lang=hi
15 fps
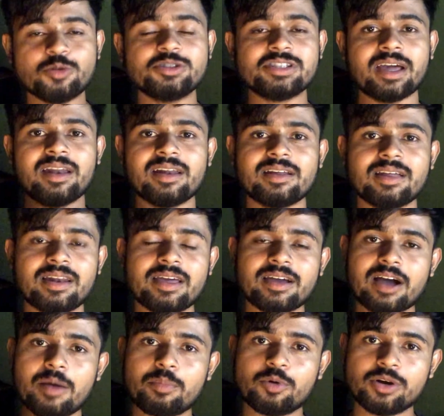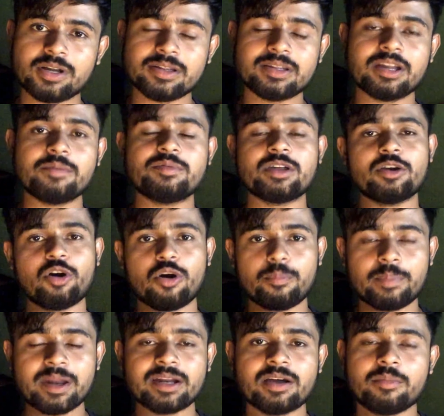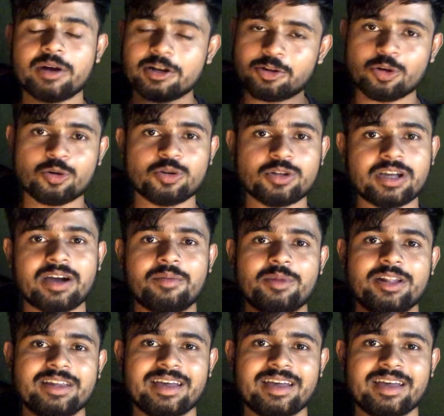उस चैनल के लिंक आपको डिस्क्रिप्शन और पिन कमेंट दोनों जगह मिल